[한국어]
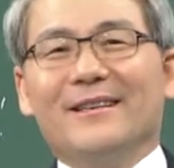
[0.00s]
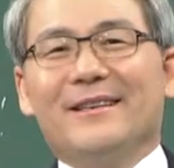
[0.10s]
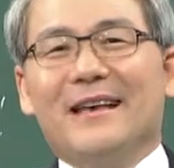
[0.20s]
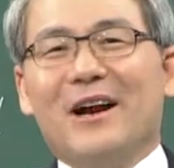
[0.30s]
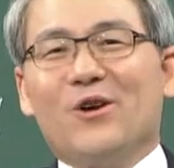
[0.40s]

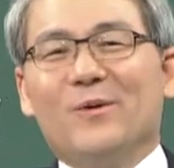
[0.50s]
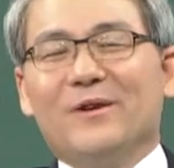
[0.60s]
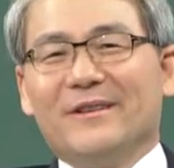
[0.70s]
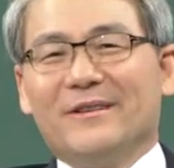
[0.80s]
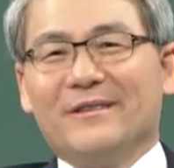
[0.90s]
이
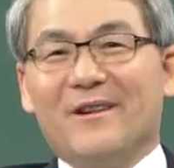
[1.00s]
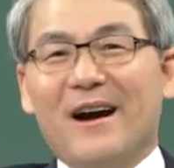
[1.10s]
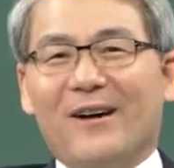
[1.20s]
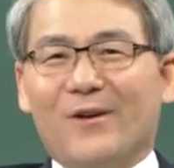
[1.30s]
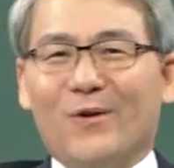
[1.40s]
야곱을 쓸어
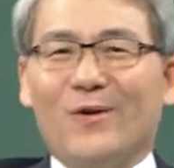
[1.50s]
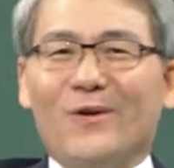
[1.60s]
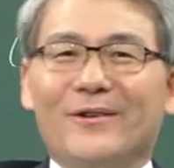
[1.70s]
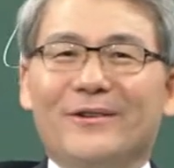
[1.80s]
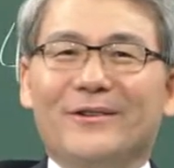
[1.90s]

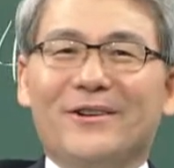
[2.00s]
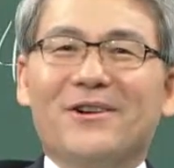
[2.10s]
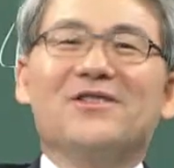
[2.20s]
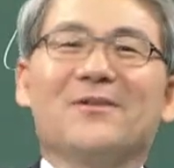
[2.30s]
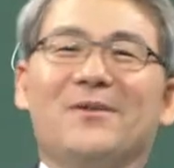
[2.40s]
안고
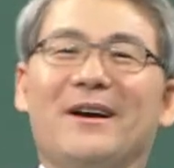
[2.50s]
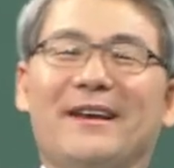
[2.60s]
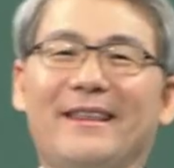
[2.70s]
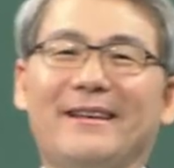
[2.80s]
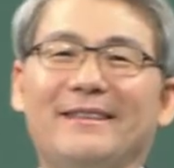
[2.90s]
영접을
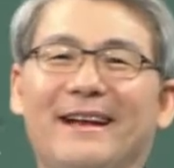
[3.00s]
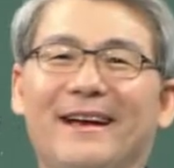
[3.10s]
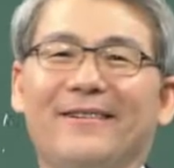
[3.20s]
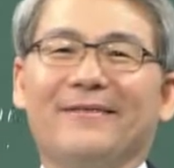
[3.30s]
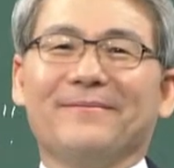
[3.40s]
하게 되잖아요.